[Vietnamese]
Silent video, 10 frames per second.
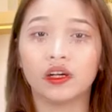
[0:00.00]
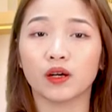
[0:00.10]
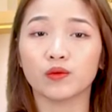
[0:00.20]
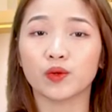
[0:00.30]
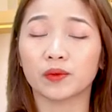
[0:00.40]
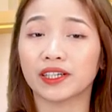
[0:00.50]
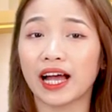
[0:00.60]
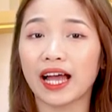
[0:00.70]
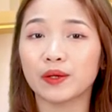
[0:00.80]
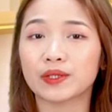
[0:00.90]
Công dụng thứ
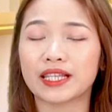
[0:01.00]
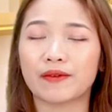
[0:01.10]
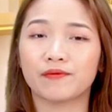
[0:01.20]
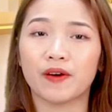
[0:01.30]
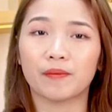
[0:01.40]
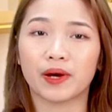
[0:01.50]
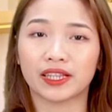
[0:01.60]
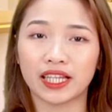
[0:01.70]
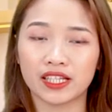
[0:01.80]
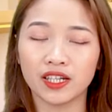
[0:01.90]
hai của sản phẩm ở à,
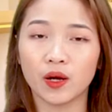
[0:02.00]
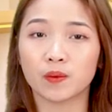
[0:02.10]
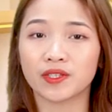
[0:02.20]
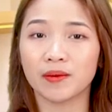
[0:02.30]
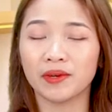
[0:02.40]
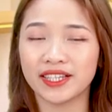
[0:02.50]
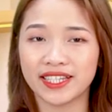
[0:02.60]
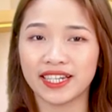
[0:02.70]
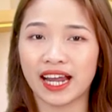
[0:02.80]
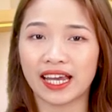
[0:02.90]
tính chất hồng sâm linh
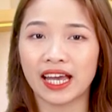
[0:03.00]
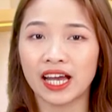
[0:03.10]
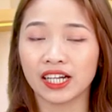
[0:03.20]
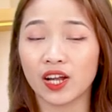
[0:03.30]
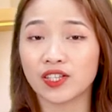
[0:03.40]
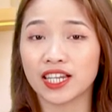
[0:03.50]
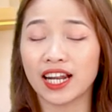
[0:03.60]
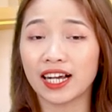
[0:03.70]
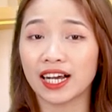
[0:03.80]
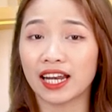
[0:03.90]
chi này đó chính
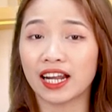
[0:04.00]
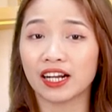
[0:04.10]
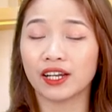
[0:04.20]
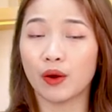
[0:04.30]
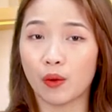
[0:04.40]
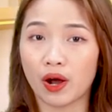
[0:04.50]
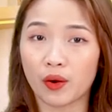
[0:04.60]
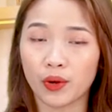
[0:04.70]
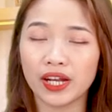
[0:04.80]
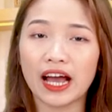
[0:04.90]
là khả năng điều hòa
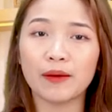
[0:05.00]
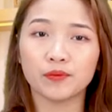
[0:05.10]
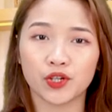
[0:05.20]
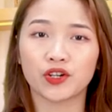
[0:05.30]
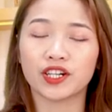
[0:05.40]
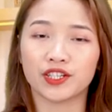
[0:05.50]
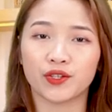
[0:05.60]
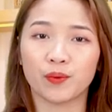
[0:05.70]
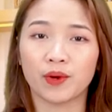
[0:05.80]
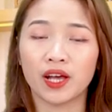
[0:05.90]
huyết áp cho người
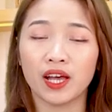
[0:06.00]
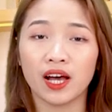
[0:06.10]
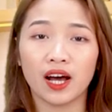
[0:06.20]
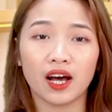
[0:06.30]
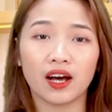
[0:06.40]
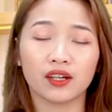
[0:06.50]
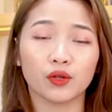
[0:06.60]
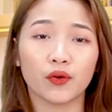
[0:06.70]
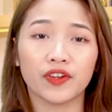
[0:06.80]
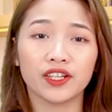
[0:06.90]
dùng. À,
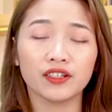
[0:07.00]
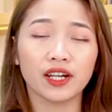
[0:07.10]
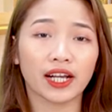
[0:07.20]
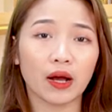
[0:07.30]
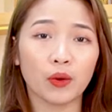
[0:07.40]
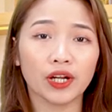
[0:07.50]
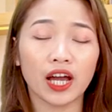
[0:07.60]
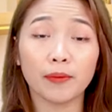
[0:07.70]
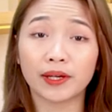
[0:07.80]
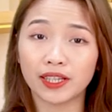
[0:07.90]
đối với những người cao huyết
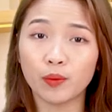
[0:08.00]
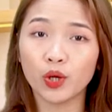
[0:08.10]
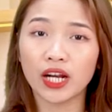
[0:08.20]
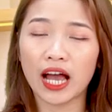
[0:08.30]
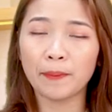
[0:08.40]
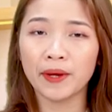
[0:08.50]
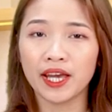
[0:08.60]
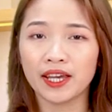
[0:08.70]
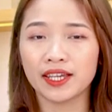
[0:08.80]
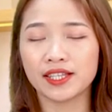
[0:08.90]
áp hay thấp huyết áp
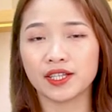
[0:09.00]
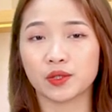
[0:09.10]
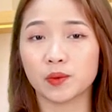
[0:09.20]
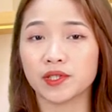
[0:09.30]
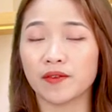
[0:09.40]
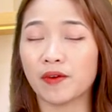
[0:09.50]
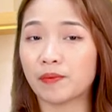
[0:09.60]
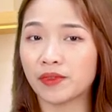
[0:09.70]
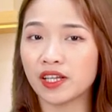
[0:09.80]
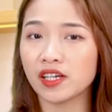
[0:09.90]
khi sử dụng sản
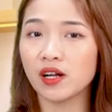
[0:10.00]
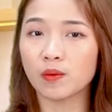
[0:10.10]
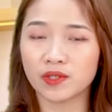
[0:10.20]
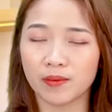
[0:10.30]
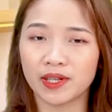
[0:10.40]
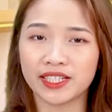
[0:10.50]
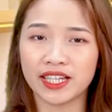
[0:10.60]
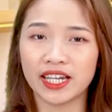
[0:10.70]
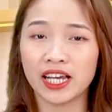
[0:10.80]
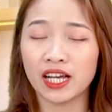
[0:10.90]
phẩm tinh chất hồng sâm linh
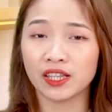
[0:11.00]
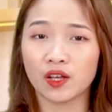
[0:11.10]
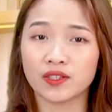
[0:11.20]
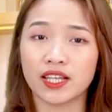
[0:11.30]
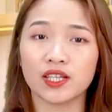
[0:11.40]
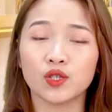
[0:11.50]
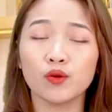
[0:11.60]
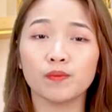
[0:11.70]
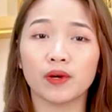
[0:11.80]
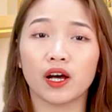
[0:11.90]
chi nó sẽ giúp
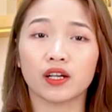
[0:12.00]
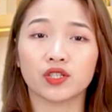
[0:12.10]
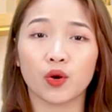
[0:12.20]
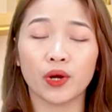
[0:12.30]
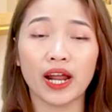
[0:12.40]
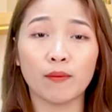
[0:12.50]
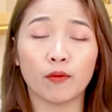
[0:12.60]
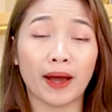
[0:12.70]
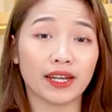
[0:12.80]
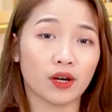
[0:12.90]
uh, cho huyết áp của
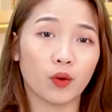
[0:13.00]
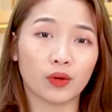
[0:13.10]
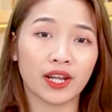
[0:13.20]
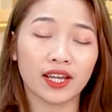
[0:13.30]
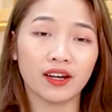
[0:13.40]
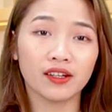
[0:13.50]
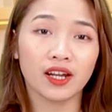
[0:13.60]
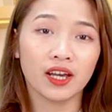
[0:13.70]
bạn được ổn định hơn